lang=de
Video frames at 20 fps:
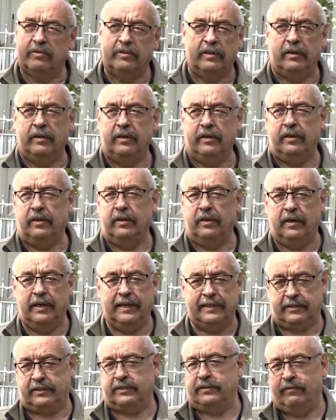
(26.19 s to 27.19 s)
die
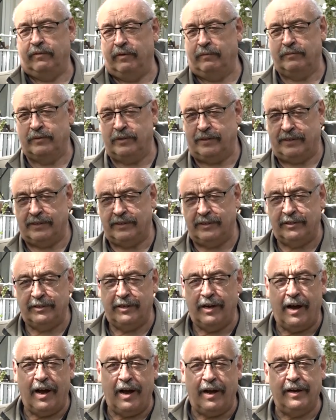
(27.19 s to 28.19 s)
letzten 25
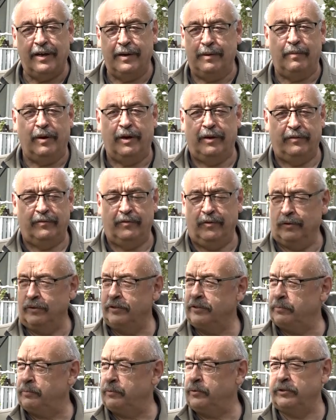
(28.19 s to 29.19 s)
Jahre immer in
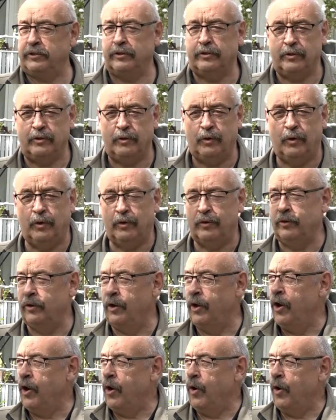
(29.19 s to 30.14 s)
Führungspositionen